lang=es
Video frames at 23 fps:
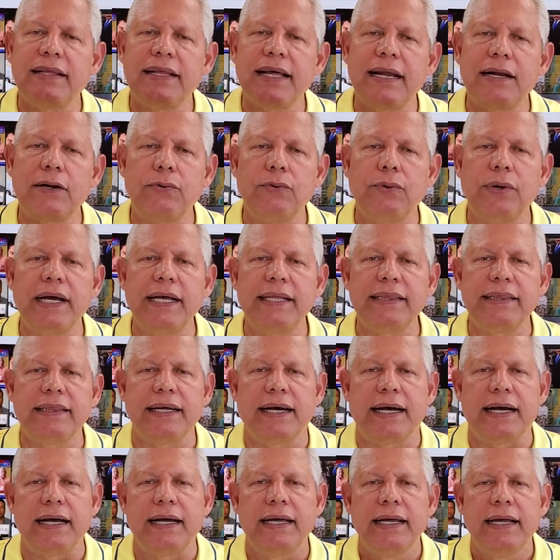a dar
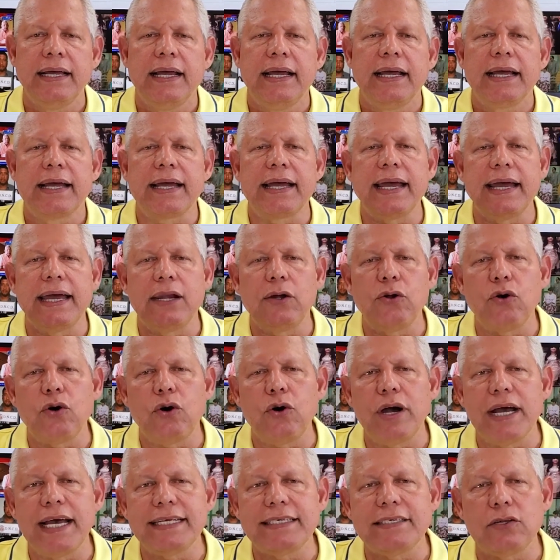cuenta que
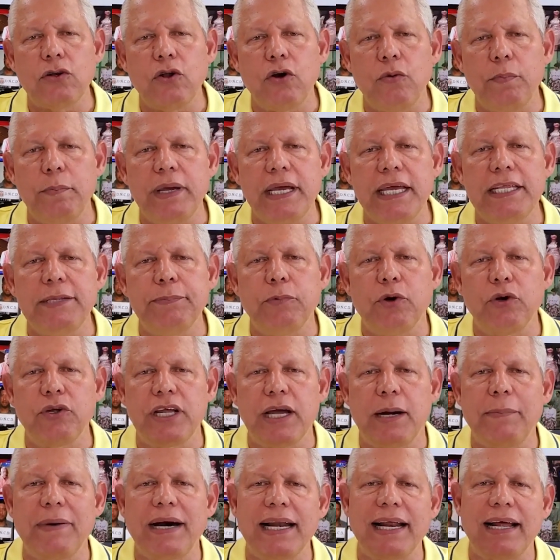no es lo mismo
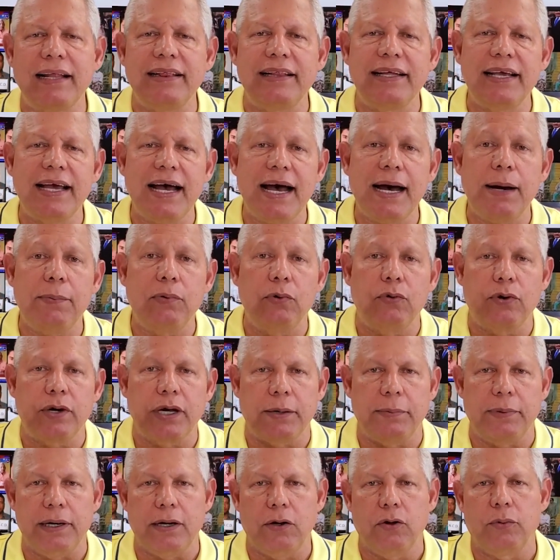llamar al diablo
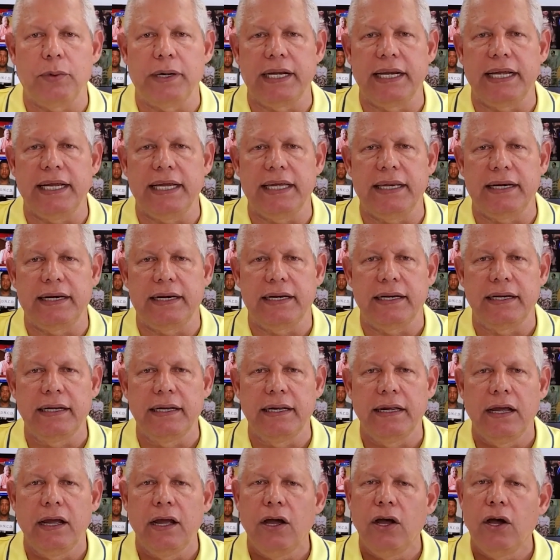que verlo venir.
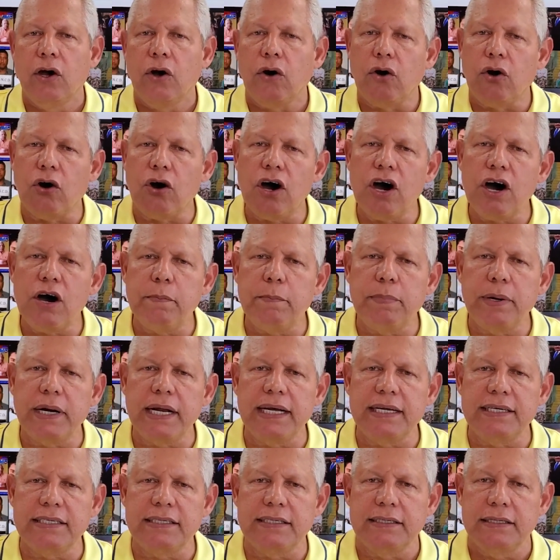
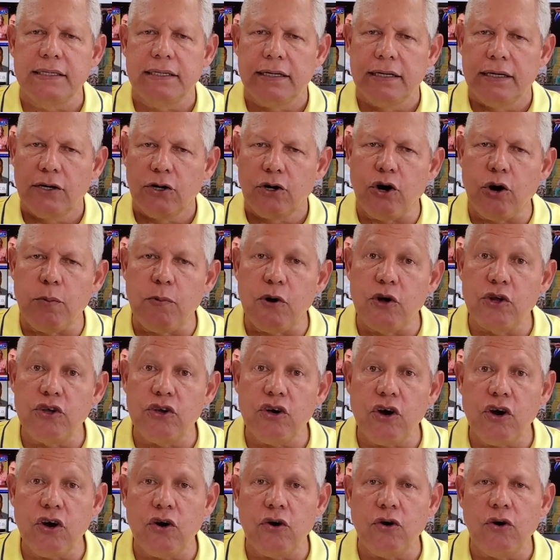Hombres como
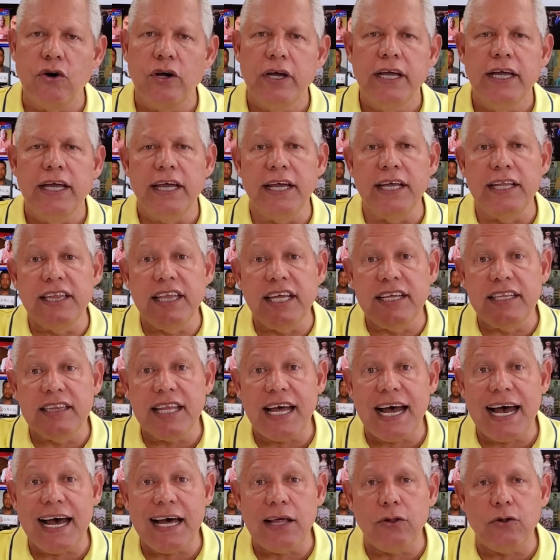yo,
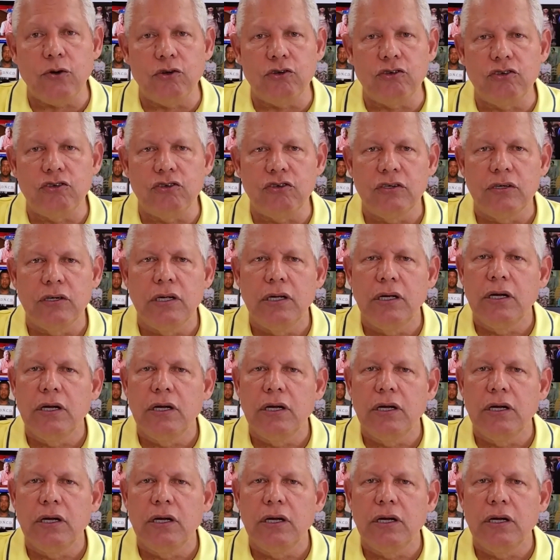indignados,